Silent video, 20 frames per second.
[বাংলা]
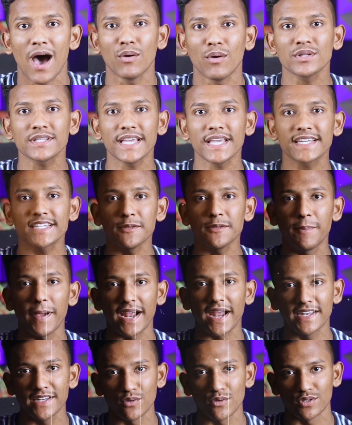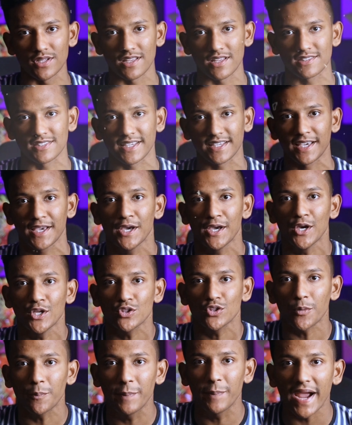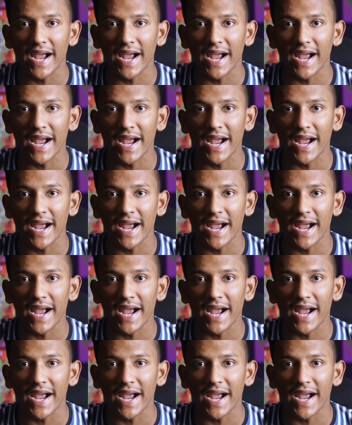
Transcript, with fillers: এমনকি একটি ব্যাড নিউজ আছে তো